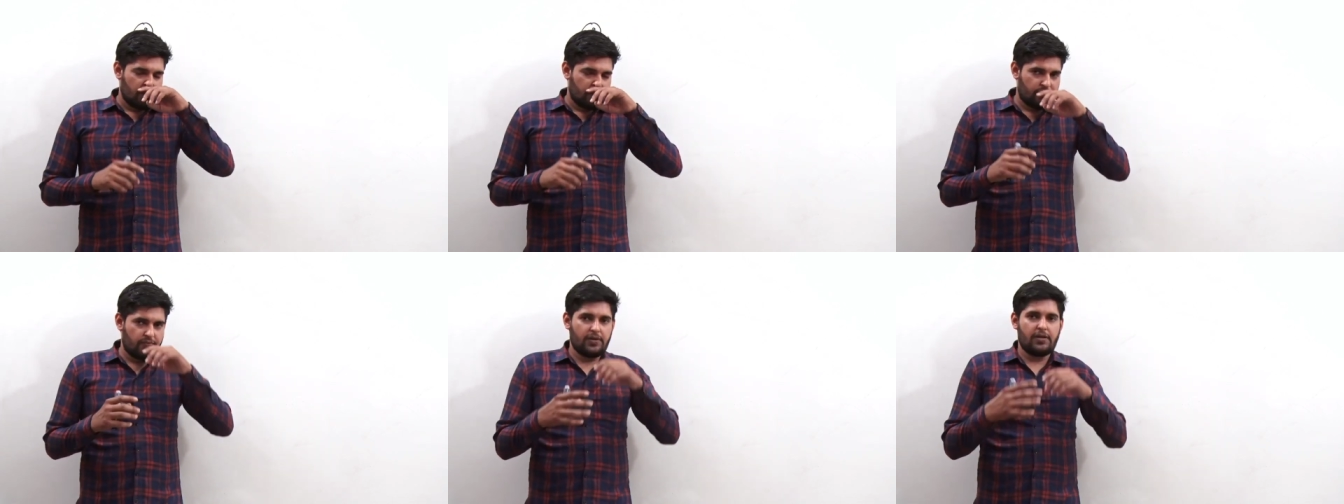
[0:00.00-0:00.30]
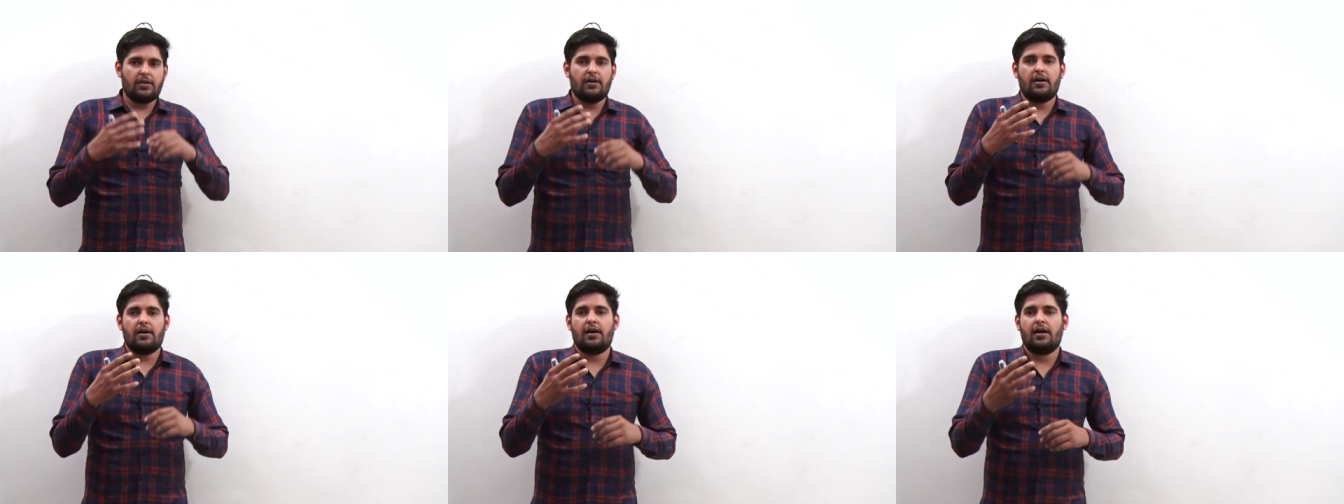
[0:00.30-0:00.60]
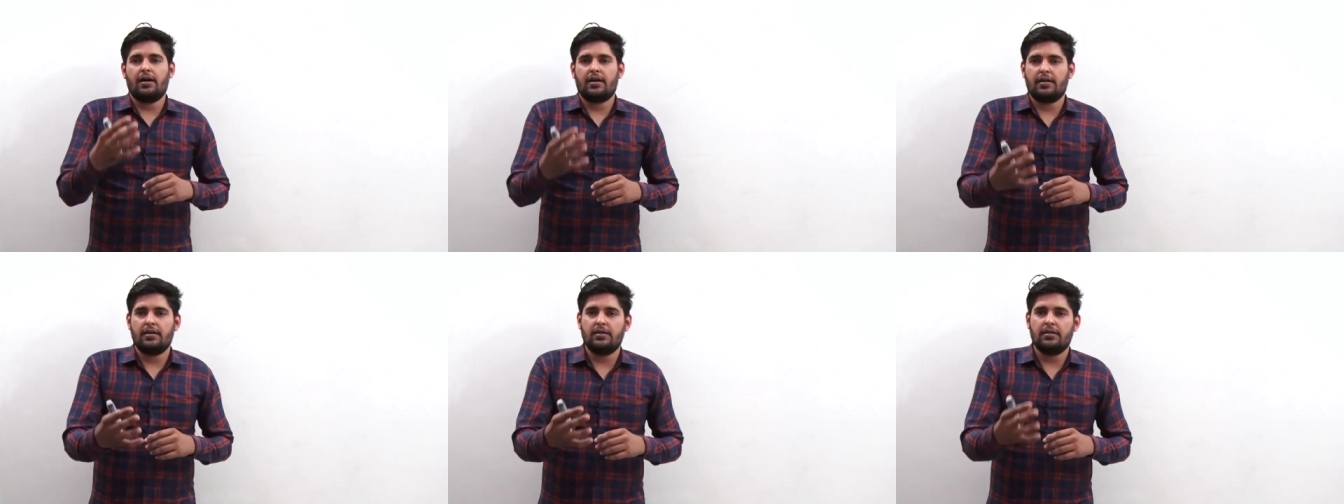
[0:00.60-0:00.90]
फिर
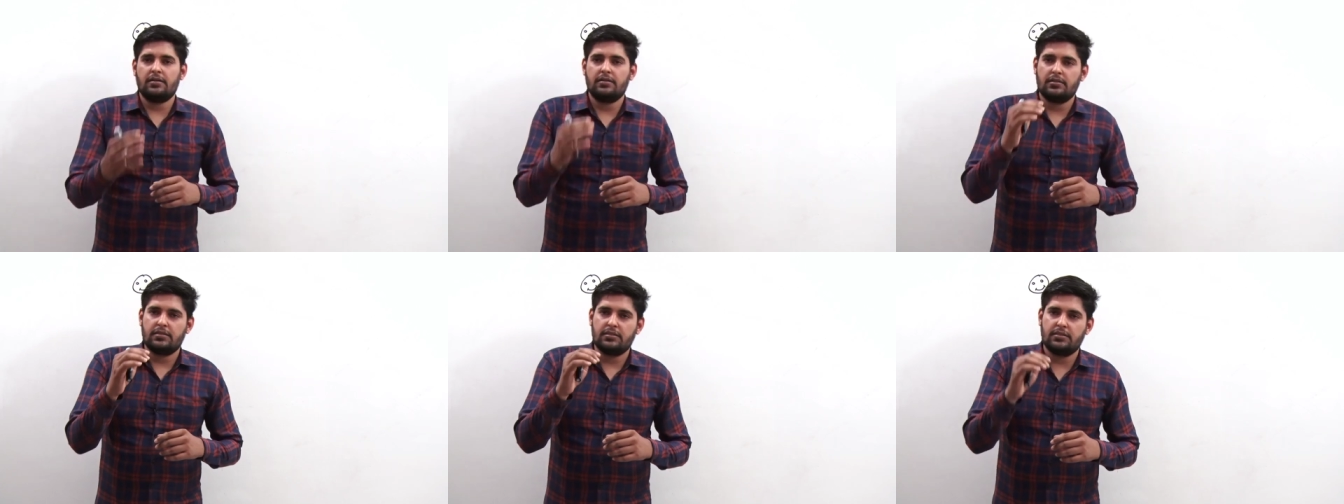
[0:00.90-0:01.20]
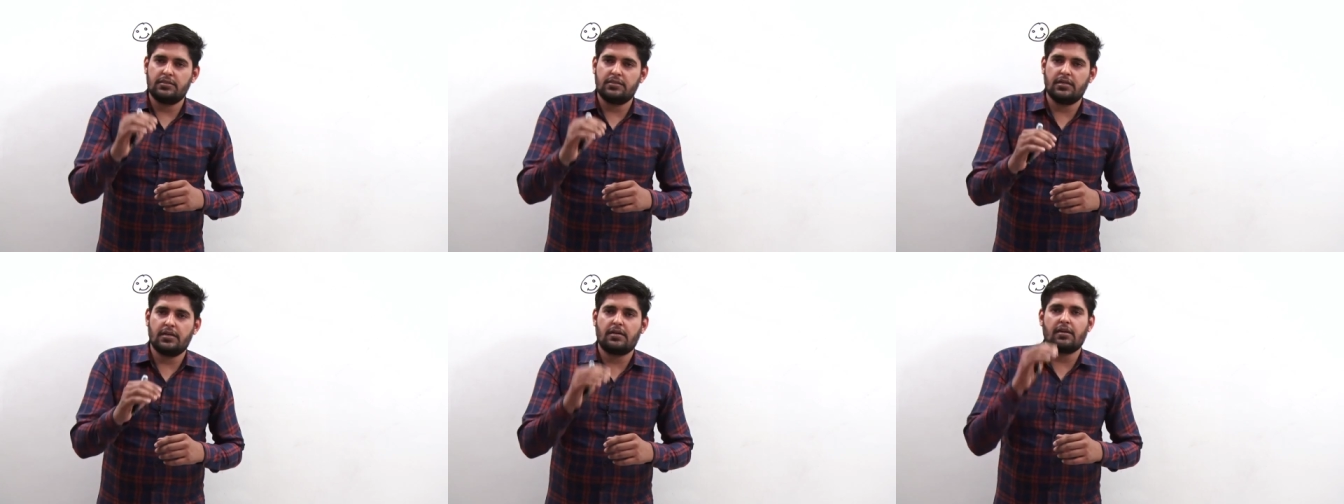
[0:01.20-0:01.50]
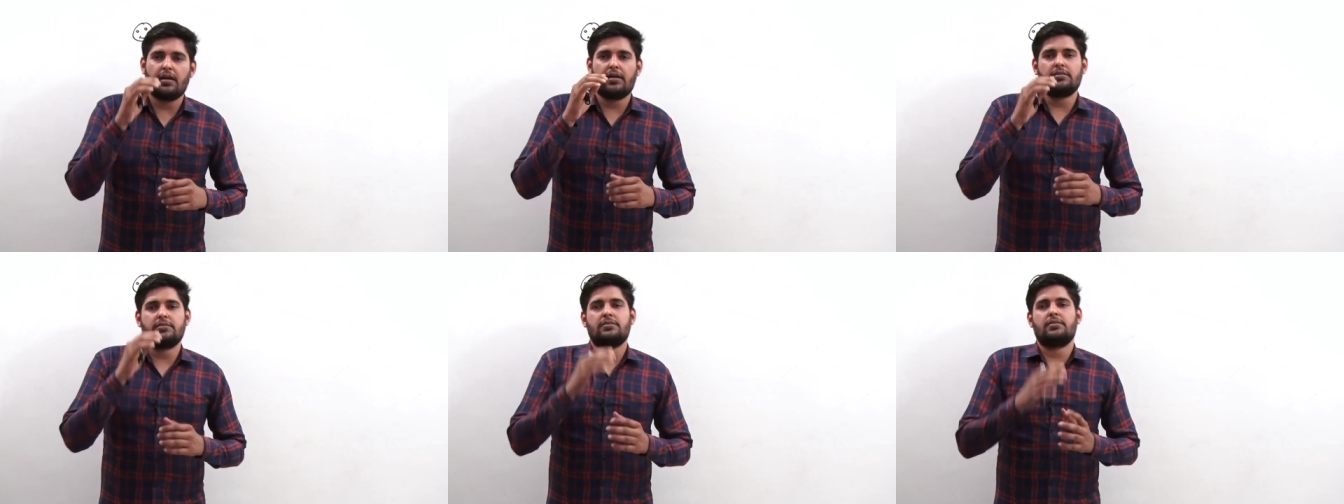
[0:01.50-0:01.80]
आगे ये
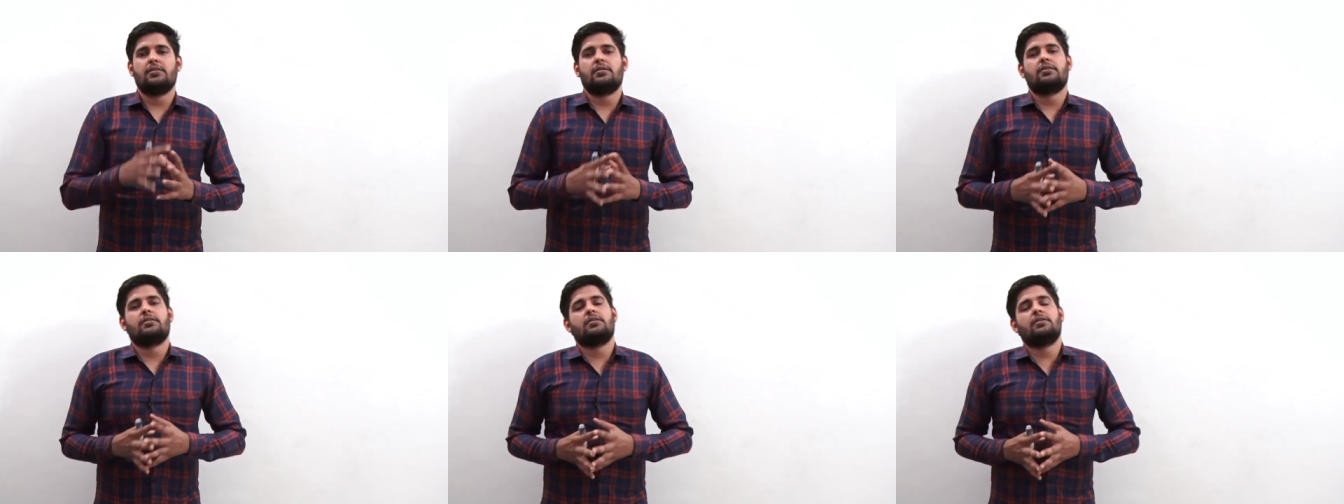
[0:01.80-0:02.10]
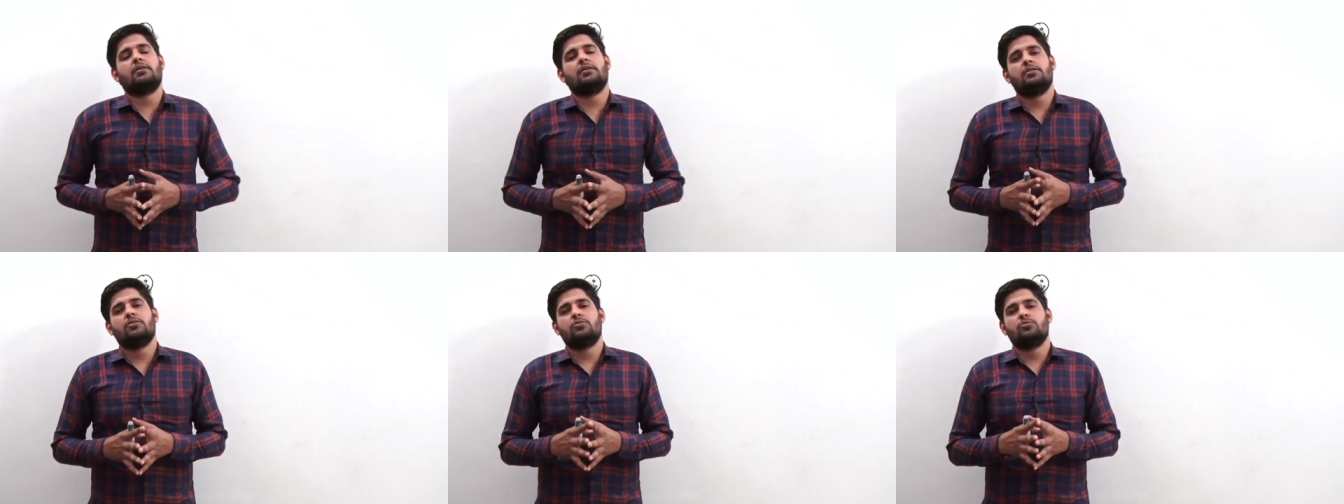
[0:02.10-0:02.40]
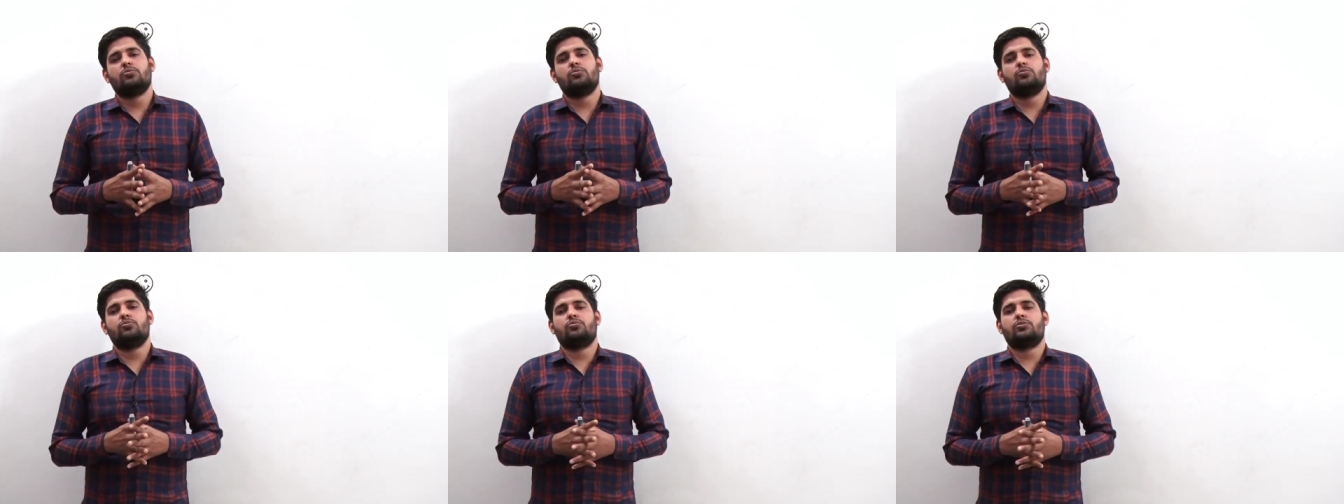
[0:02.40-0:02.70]
क्लास देखना
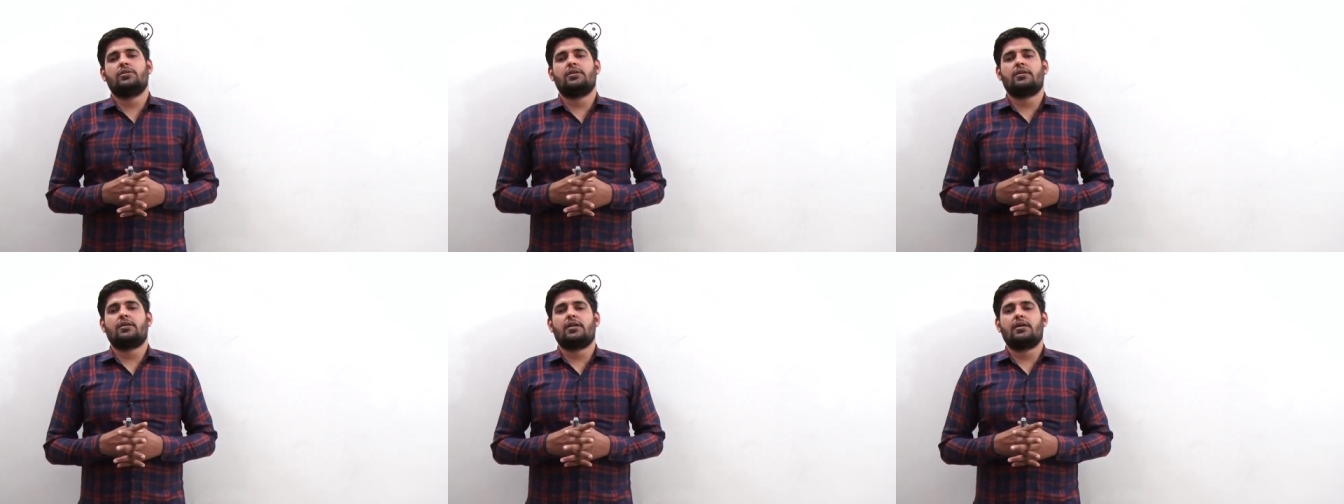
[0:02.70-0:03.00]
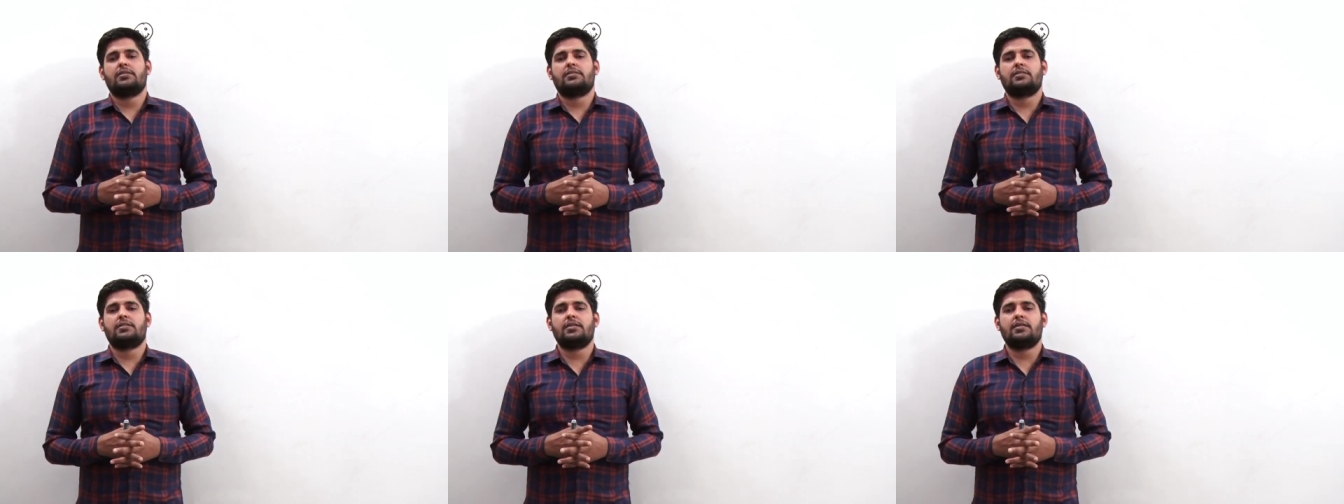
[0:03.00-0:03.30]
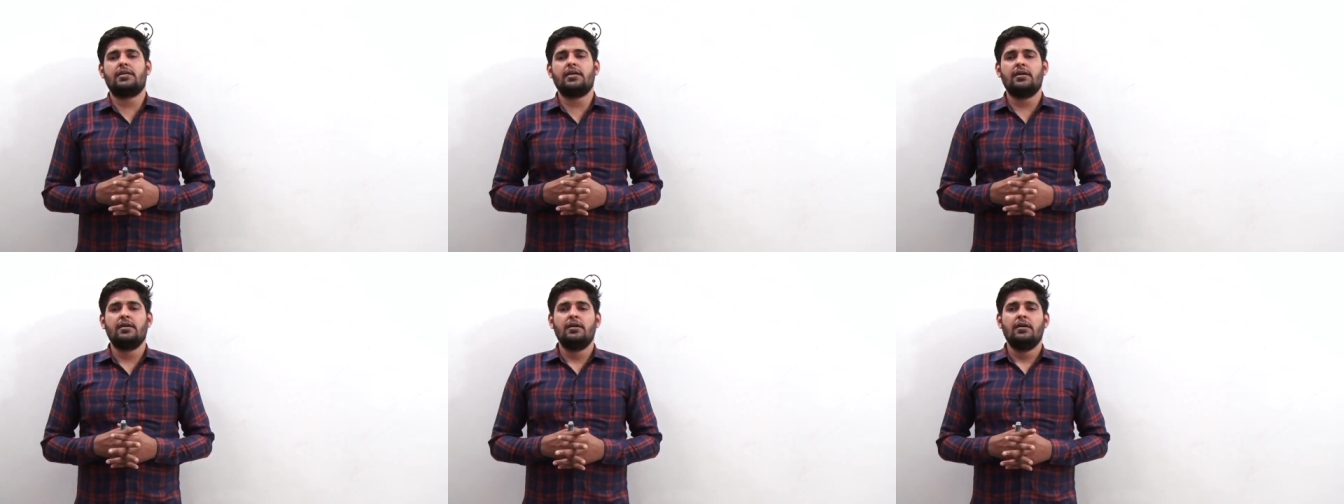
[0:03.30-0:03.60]
दूसरी क्लास ठीक है